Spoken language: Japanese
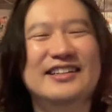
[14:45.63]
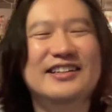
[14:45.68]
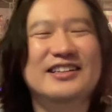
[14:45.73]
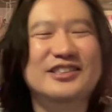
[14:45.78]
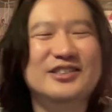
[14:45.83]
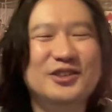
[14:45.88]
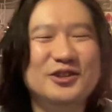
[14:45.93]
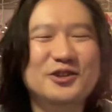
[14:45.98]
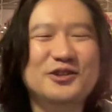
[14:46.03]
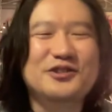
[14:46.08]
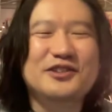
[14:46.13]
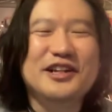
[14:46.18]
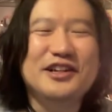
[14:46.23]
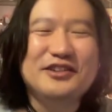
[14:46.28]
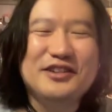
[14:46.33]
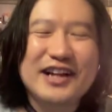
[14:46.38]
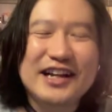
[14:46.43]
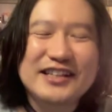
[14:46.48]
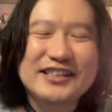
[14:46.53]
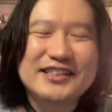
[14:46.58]
そのぐらい
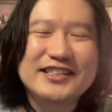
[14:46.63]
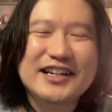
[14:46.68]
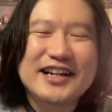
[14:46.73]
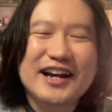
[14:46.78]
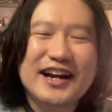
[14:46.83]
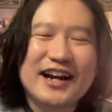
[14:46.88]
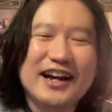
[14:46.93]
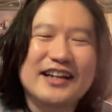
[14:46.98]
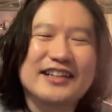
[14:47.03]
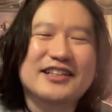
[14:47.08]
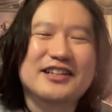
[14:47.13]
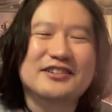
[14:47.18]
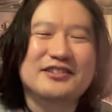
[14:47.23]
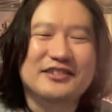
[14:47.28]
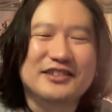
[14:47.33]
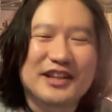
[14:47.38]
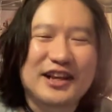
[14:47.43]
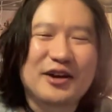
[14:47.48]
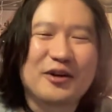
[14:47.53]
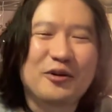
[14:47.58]
の感じで考えてる
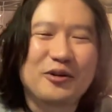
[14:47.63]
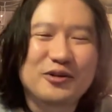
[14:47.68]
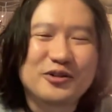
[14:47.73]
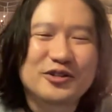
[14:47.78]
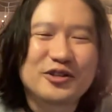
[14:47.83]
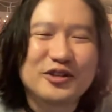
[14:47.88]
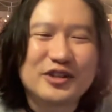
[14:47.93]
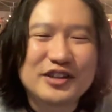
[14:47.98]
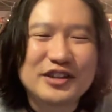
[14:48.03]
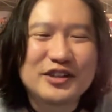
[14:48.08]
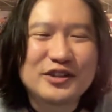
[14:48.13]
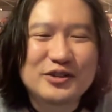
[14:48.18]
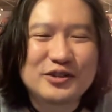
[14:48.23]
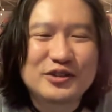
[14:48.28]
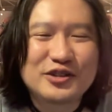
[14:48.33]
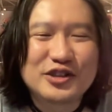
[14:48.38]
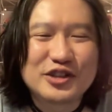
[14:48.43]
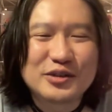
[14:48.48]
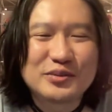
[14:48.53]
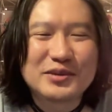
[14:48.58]
んで本当に
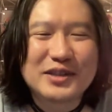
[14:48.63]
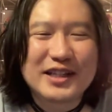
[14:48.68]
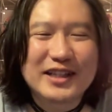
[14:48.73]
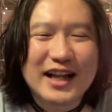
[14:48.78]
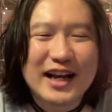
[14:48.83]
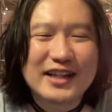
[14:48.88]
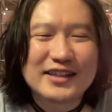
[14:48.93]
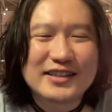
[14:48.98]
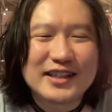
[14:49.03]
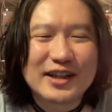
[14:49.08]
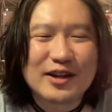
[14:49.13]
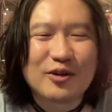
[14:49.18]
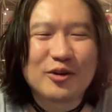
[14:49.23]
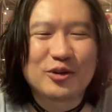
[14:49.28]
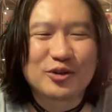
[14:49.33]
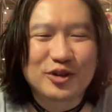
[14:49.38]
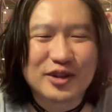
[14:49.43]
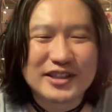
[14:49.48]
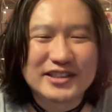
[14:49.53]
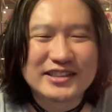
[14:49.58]
YouTube で大成
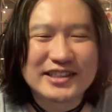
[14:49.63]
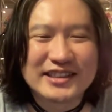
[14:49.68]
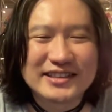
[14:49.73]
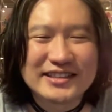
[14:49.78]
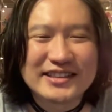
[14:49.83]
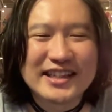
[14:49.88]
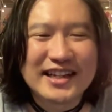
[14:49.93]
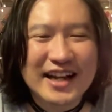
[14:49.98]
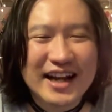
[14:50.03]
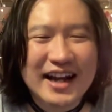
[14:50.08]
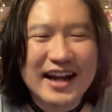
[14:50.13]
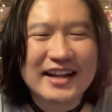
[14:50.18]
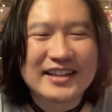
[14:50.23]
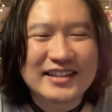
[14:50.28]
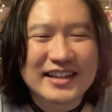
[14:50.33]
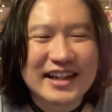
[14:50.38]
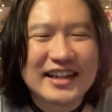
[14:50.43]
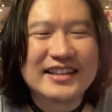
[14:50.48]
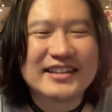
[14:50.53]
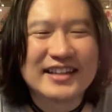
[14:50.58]
功とか全然考え
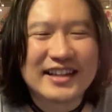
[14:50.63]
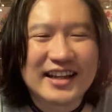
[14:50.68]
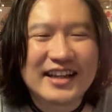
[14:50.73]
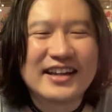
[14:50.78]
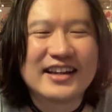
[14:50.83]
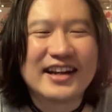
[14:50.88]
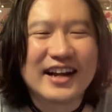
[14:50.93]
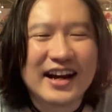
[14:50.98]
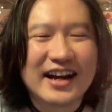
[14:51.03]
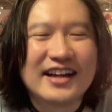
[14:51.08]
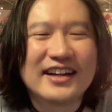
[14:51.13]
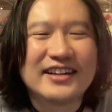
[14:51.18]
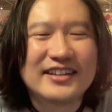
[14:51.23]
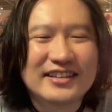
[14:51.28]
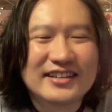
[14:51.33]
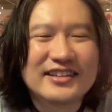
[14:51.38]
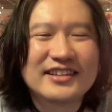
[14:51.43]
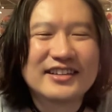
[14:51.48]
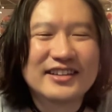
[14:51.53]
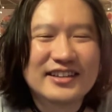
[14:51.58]
てないんではい
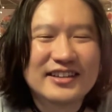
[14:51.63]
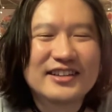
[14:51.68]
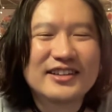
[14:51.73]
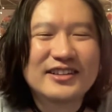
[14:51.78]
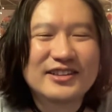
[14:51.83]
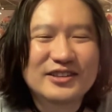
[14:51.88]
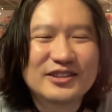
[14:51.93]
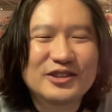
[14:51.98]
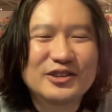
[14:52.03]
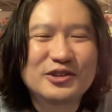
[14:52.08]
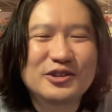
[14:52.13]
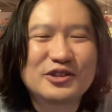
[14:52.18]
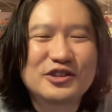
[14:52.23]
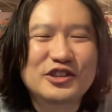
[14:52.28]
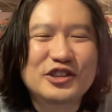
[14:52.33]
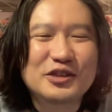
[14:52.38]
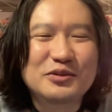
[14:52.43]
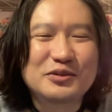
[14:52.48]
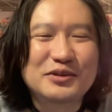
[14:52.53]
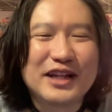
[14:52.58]

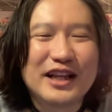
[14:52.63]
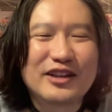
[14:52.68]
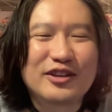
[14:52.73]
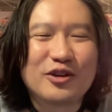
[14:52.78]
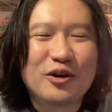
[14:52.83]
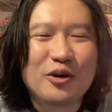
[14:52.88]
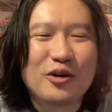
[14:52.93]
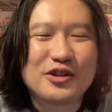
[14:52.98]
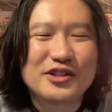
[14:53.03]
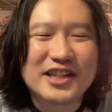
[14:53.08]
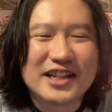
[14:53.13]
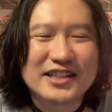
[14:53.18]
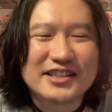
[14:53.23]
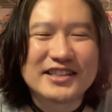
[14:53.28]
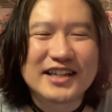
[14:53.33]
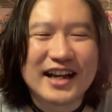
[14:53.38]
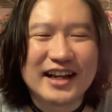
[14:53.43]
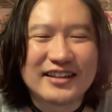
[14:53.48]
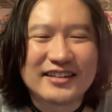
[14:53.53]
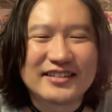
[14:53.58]
YouTube レッドオーシャン
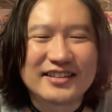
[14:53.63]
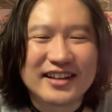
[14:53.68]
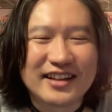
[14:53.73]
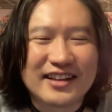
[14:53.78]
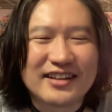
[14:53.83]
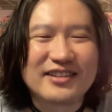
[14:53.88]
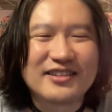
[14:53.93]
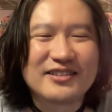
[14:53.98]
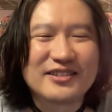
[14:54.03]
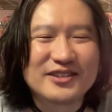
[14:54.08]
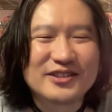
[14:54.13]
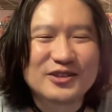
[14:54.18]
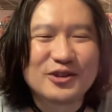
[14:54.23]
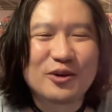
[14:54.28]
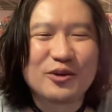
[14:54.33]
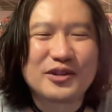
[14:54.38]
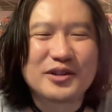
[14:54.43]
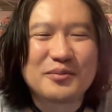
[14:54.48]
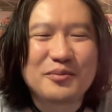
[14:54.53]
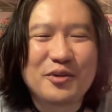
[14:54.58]
じゃんってそ
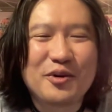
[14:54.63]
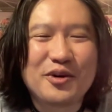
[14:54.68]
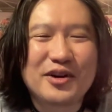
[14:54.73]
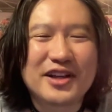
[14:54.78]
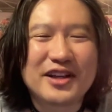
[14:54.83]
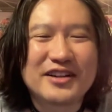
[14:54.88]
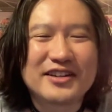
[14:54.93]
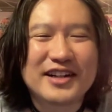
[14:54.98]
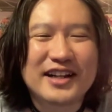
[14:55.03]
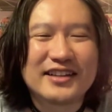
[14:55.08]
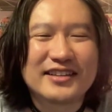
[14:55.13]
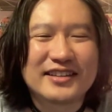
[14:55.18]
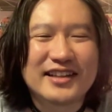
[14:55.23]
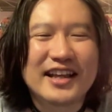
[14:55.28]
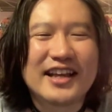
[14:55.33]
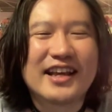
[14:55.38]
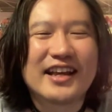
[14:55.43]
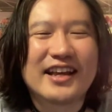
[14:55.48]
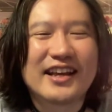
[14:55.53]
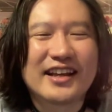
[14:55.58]
こで儲けるなん
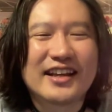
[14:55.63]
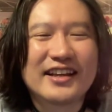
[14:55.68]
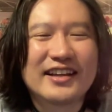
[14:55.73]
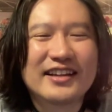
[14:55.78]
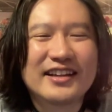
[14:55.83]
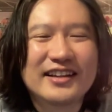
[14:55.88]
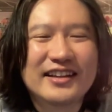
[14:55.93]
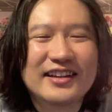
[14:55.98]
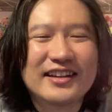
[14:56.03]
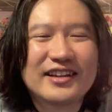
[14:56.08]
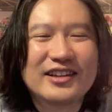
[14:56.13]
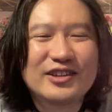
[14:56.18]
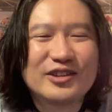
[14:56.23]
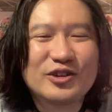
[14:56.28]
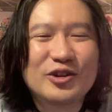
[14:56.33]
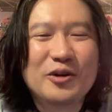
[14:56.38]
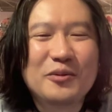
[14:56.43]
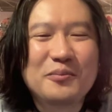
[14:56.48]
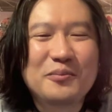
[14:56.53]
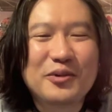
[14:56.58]
て
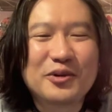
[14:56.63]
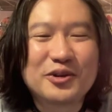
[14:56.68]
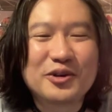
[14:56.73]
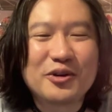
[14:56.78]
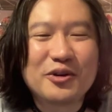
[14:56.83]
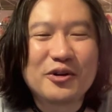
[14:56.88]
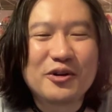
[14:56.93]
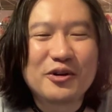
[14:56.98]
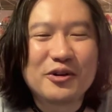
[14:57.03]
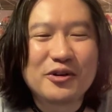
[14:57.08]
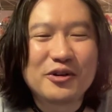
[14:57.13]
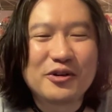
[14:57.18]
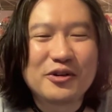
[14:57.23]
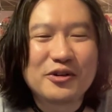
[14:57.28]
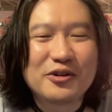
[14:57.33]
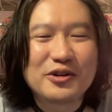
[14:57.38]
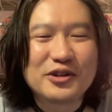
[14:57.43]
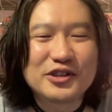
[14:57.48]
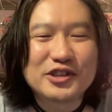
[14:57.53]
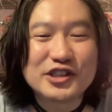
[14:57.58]
よっぽ
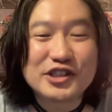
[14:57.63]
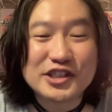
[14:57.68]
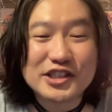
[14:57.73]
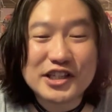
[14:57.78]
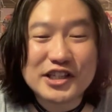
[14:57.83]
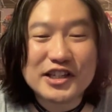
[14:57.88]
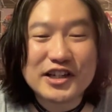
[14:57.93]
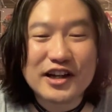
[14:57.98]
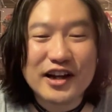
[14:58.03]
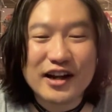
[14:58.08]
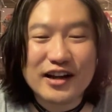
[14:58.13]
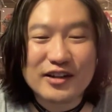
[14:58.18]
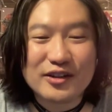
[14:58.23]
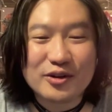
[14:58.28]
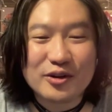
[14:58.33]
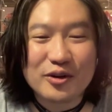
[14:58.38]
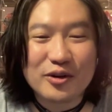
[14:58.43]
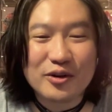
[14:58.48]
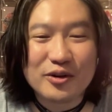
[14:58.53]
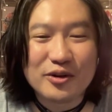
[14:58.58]
ど資金
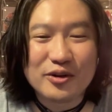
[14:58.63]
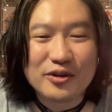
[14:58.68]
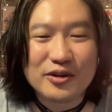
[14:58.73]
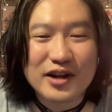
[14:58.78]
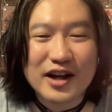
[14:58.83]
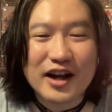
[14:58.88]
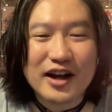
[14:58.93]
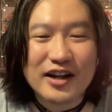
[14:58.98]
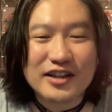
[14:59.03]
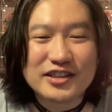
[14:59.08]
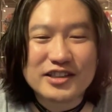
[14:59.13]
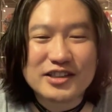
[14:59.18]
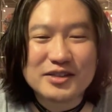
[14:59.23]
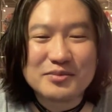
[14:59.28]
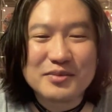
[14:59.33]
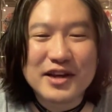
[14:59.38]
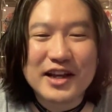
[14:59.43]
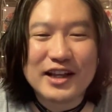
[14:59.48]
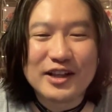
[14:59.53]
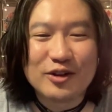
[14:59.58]
とか知
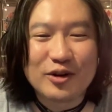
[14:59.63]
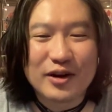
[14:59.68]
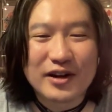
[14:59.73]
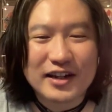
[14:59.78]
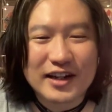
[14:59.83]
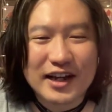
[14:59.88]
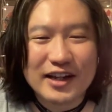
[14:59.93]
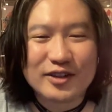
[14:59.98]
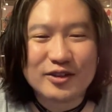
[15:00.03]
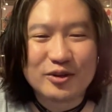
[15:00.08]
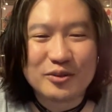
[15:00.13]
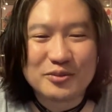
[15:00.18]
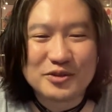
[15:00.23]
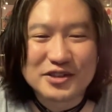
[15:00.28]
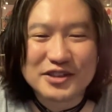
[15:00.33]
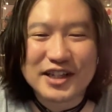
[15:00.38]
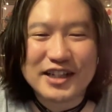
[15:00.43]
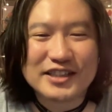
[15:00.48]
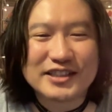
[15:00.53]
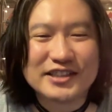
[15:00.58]
名度がないと難
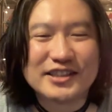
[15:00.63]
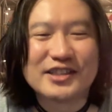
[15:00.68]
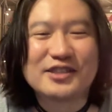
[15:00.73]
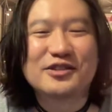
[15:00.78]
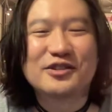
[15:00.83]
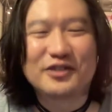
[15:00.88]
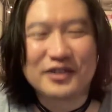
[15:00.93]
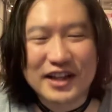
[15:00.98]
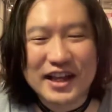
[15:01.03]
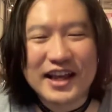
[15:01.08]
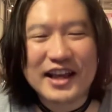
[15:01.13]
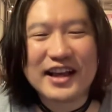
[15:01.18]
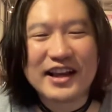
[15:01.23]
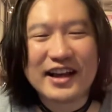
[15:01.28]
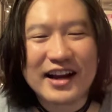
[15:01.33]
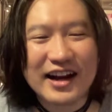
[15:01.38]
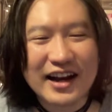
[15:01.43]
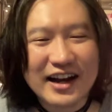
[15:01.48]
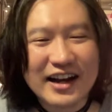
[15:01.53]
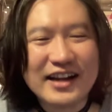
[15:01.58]
しいですよね
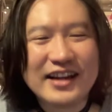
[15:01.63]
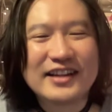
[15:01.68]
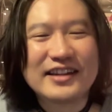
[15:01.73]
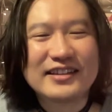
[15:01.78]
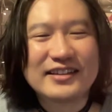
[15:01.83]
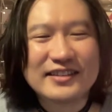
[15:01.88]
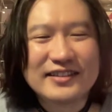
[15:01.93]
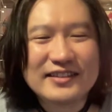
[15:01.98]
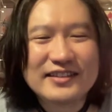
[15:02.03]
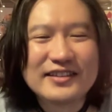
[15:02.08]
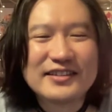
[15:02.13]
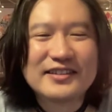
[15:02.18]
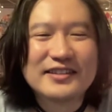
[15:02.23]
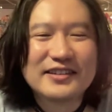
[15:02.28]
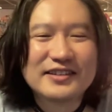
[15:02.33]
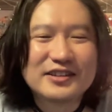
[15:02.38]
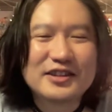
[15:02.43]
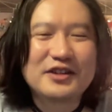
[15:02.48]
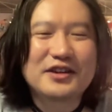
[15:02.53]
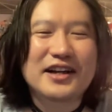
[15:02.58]
は
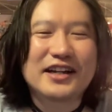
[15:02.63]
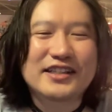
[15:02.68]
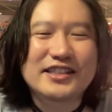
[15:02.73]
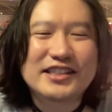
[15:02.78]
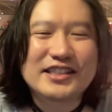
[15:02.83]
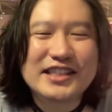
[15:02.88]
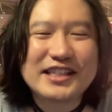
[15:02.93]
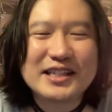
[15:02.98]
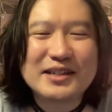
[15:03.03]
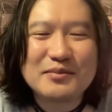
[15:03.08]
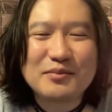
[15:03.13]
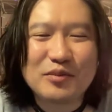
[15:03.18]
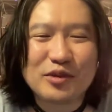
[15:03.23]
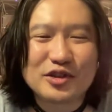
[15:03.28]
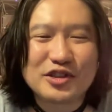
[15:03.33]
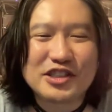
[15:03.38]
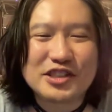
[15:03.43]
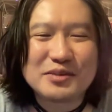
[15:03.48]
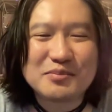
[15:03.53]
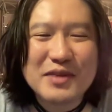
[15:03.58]
いというか資金も
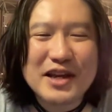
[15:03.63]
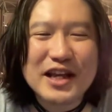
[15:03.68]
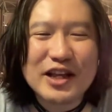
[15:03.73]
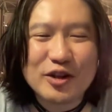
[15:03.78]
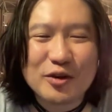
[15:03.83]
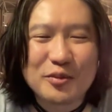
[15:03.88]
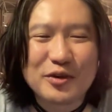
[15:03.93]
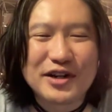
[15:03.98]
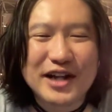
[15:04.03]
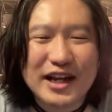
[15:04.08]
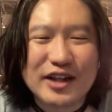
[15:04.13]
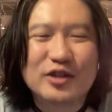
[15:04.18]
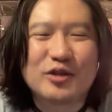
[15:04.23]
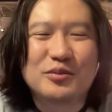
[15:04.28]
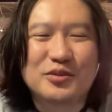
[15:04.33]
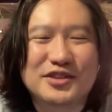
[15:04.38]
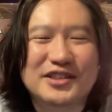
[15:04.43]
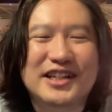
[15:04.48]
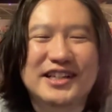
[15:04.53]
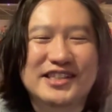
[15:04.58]
知名度もないと
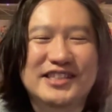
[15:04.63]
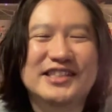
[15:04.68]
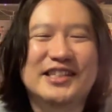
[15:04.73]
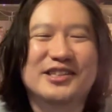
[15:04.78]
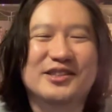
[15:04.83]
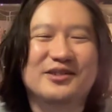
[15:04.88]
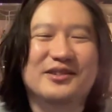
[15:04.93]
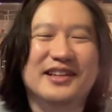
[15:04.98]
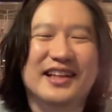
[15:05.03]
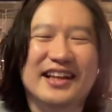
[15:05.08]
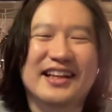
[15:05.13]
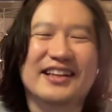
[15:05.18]
難しいですよね